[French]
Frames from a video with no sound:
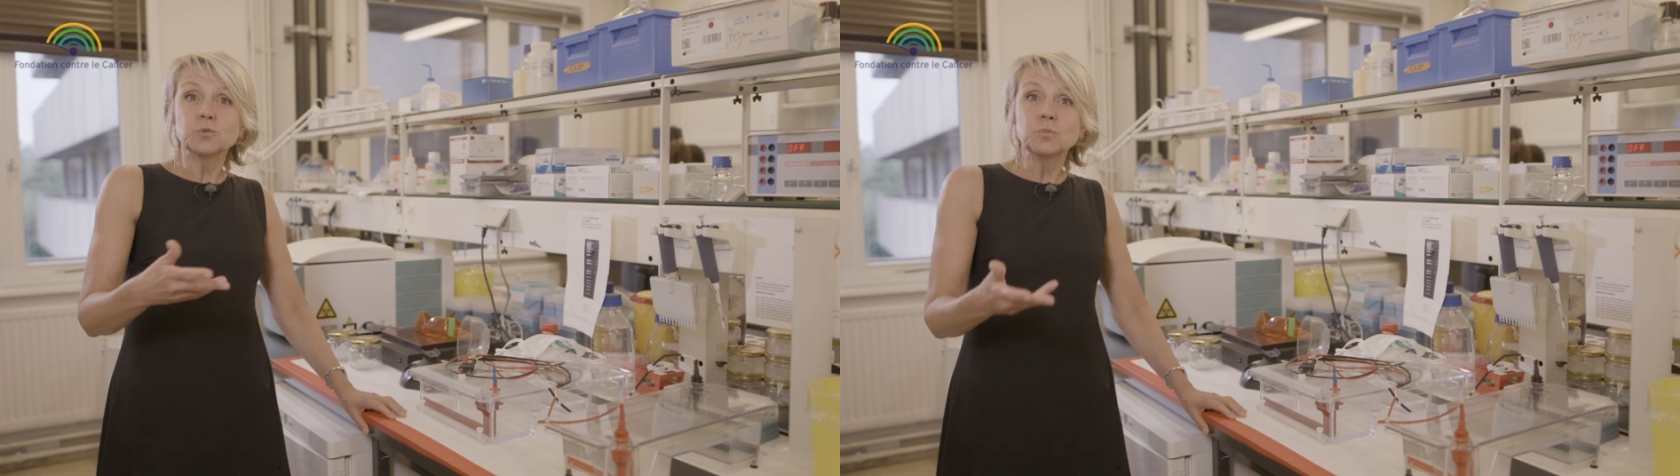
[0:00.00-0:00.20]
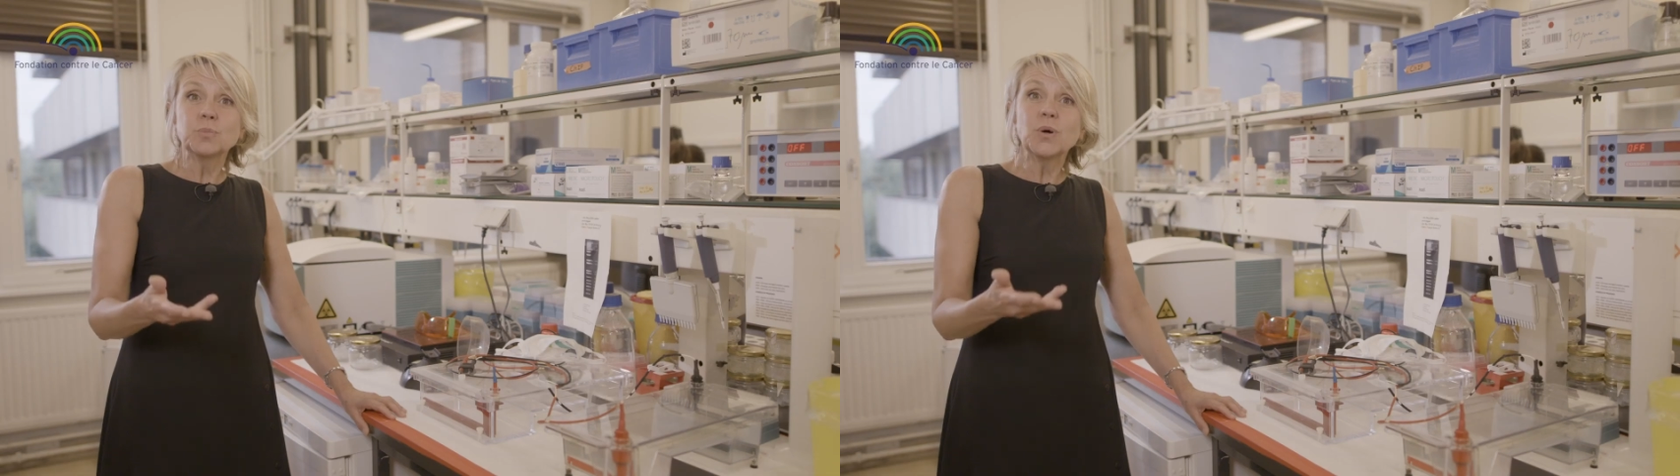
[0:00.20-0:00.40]

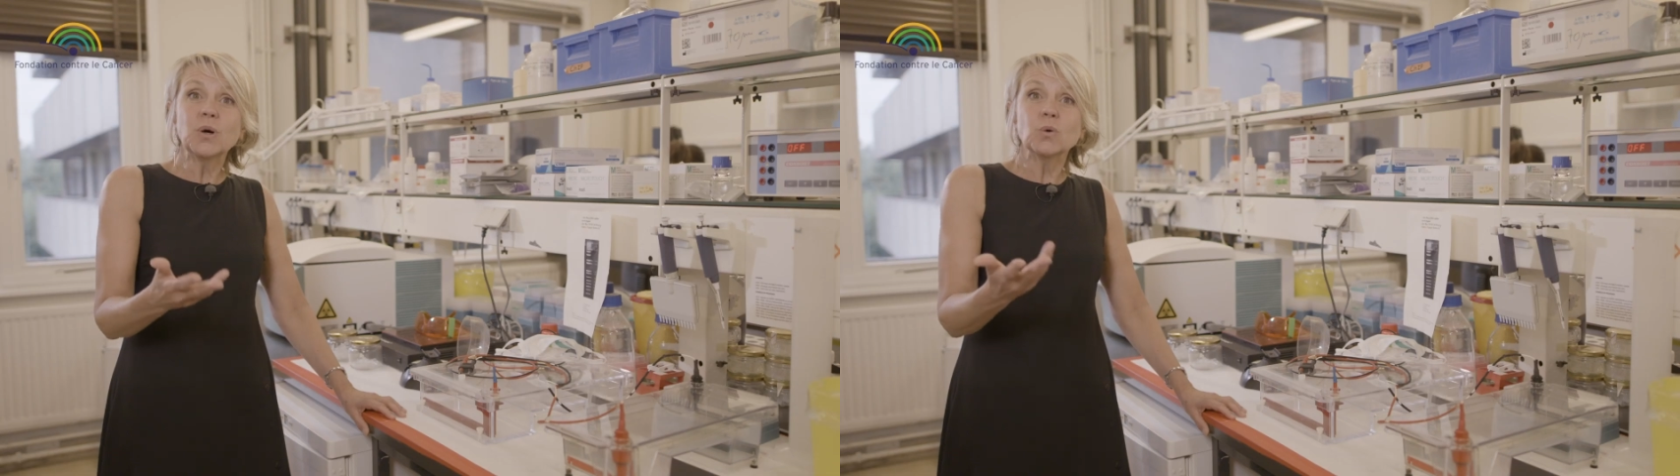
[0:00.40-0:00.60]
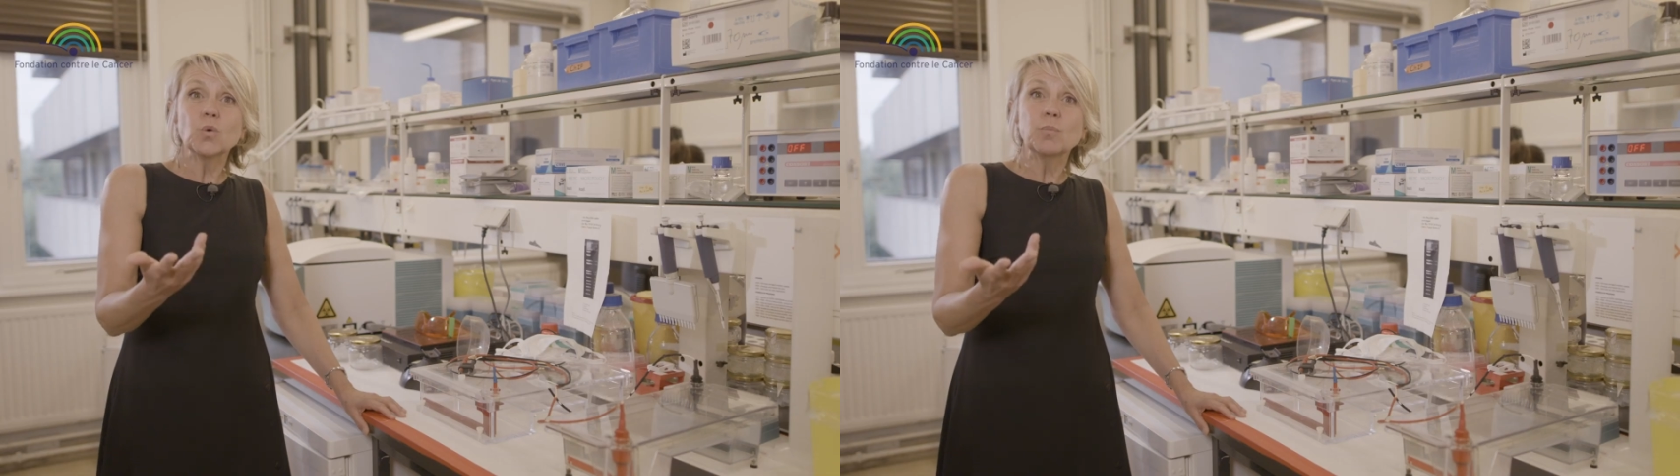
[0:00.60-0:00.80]

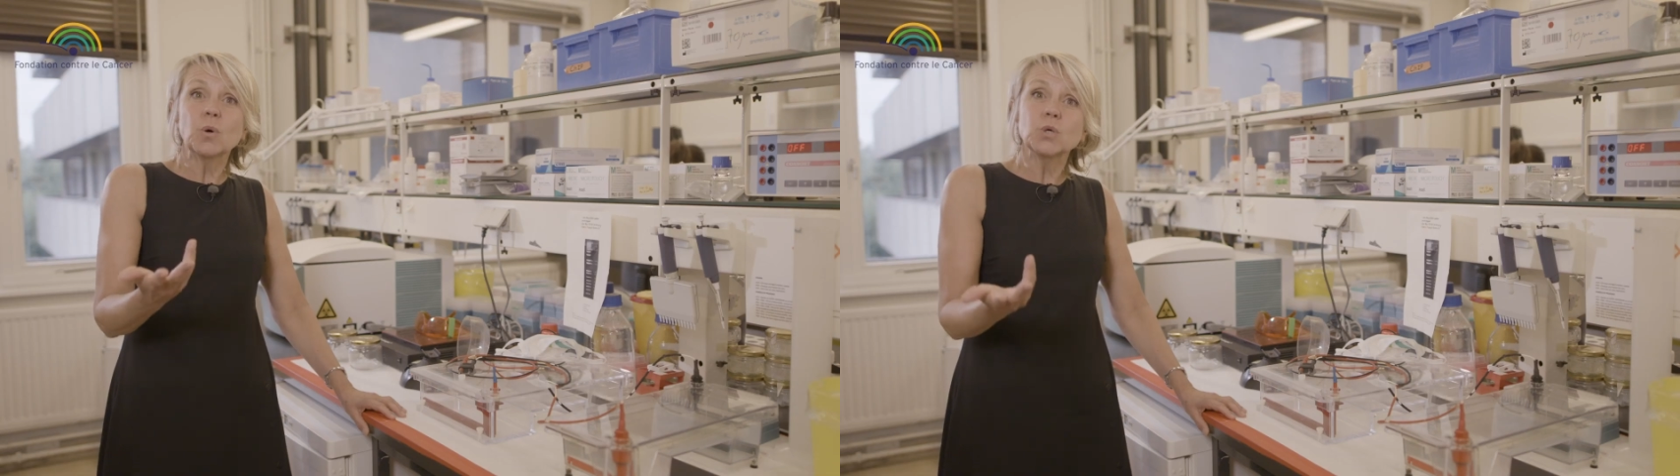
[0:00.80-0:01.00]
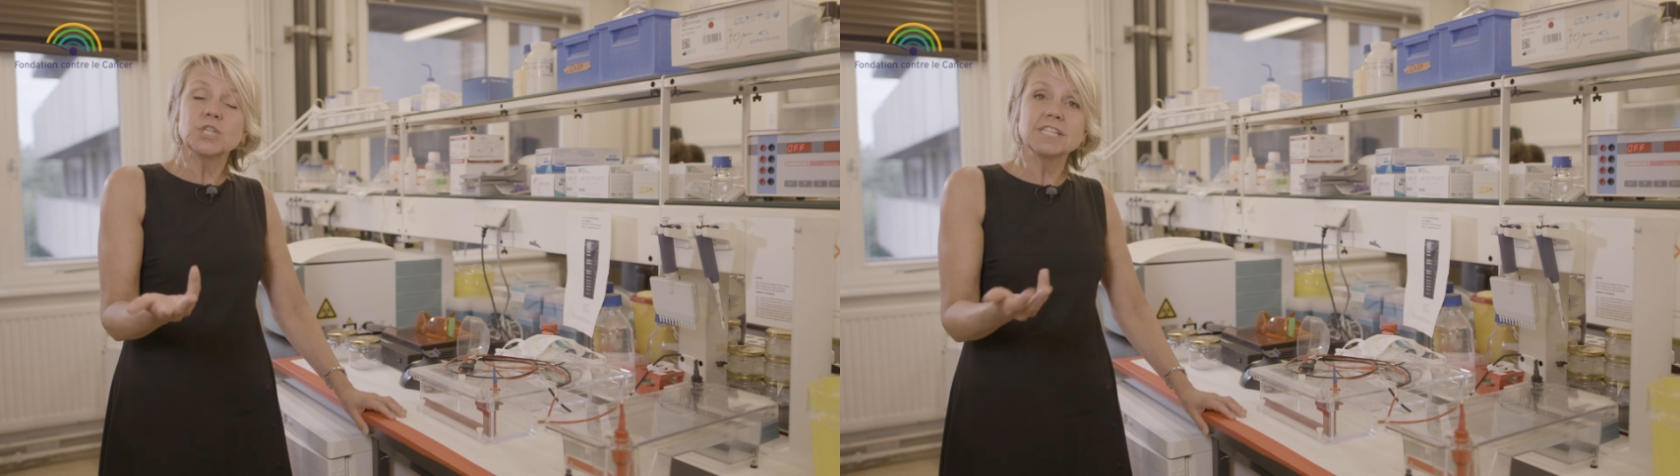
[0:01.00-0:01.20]
support aux
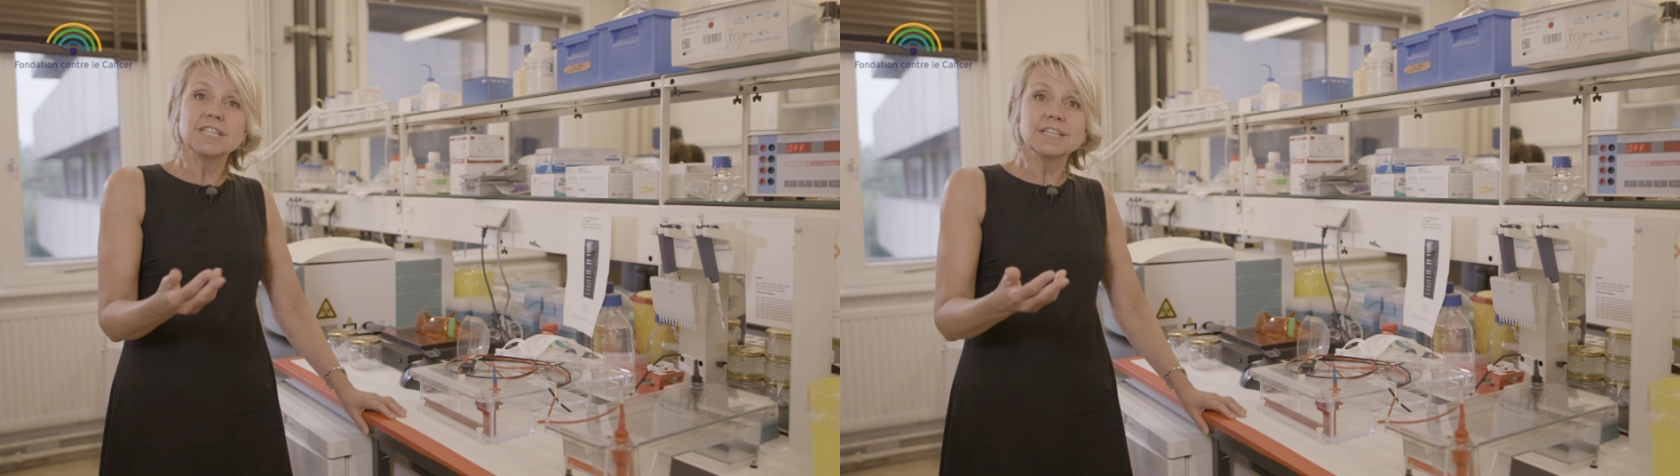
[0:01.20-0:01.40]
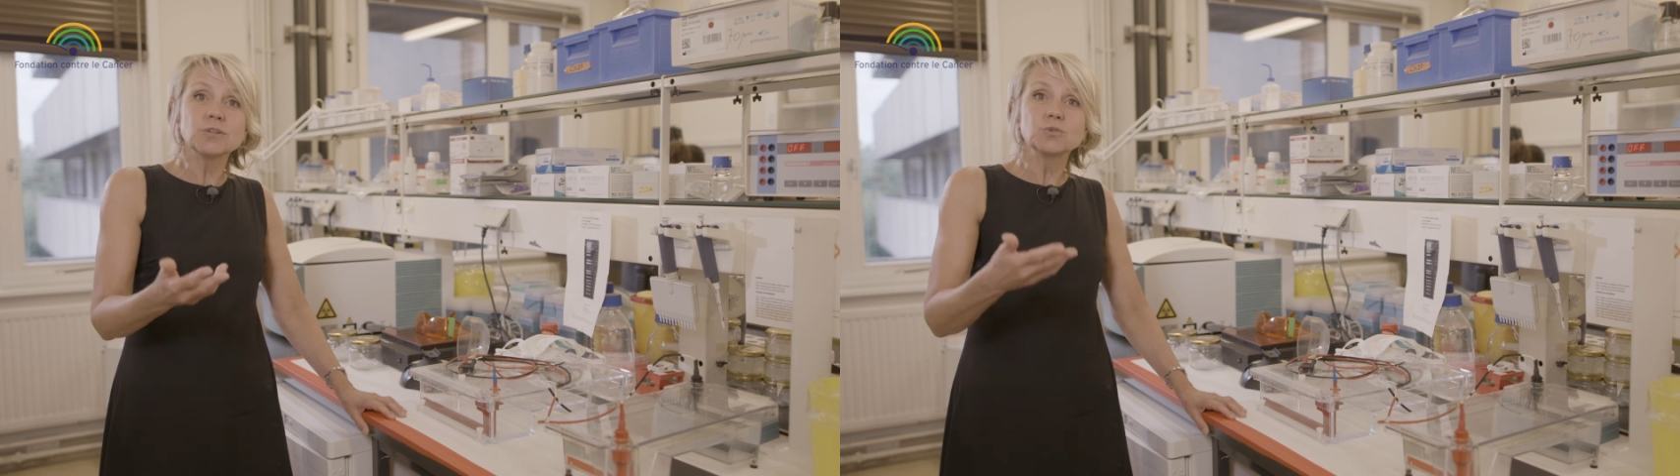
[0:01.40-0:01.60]

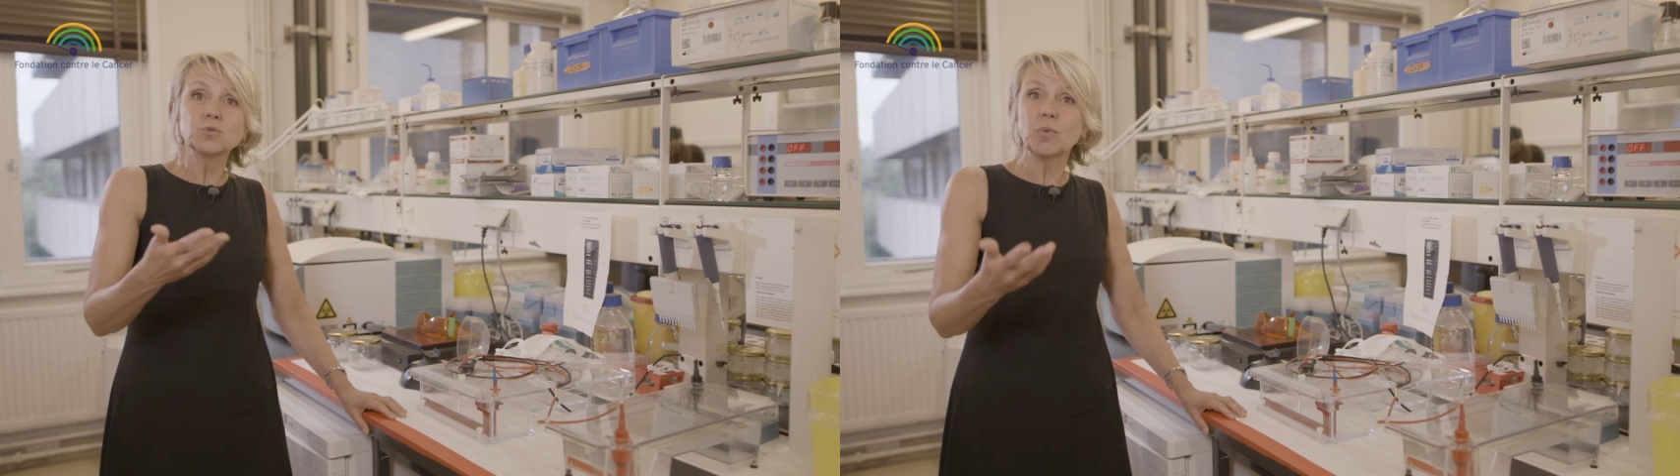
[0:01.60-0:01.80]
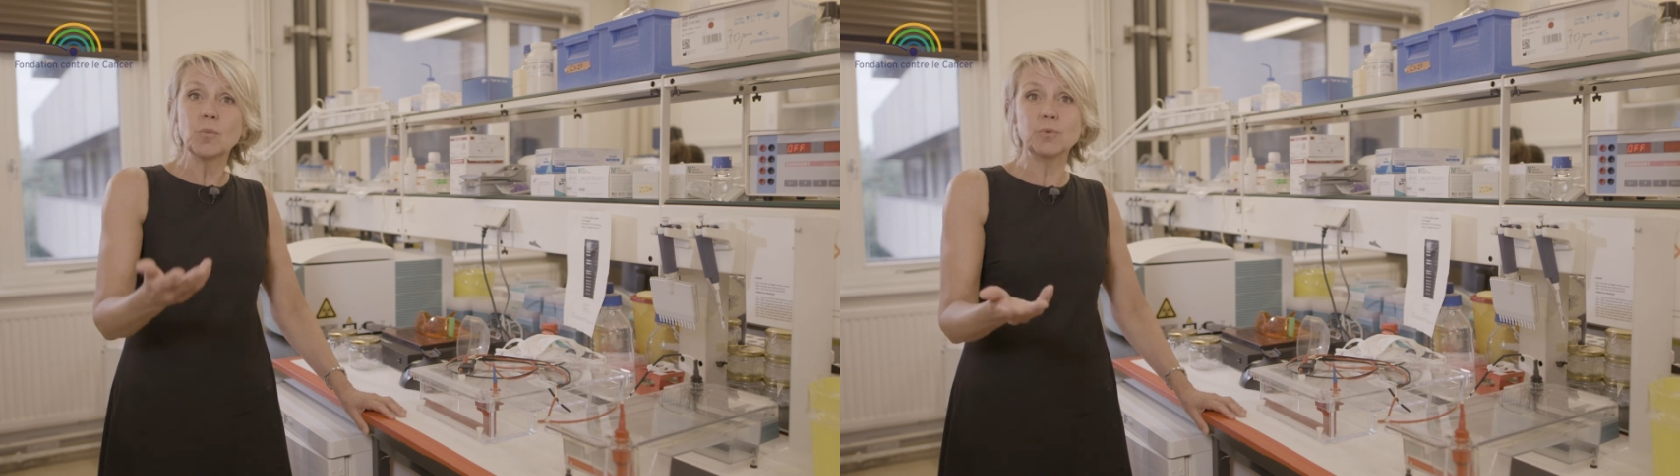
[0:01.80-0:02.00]
projets que
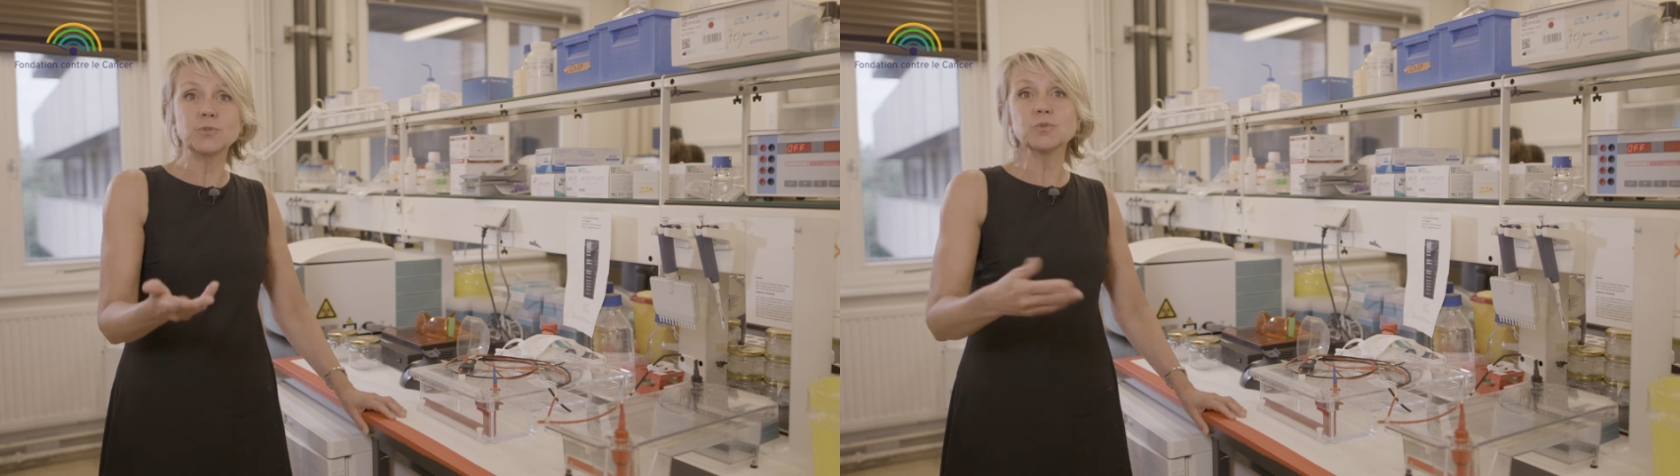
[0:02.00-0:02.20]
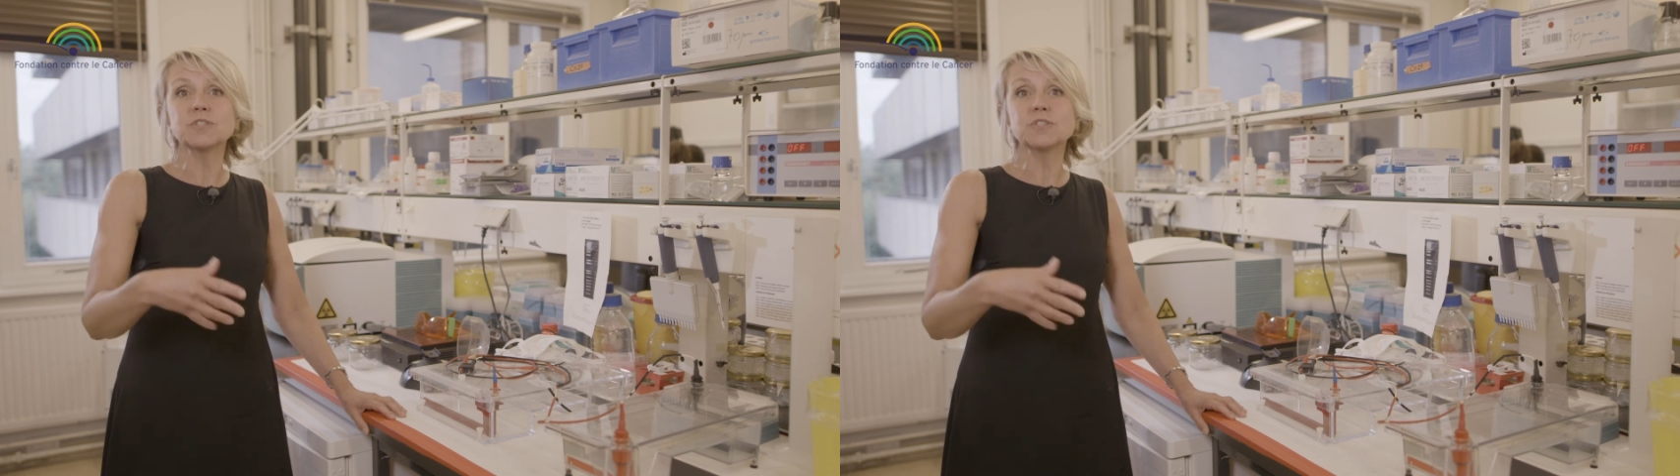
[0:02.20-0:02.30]
nous proposons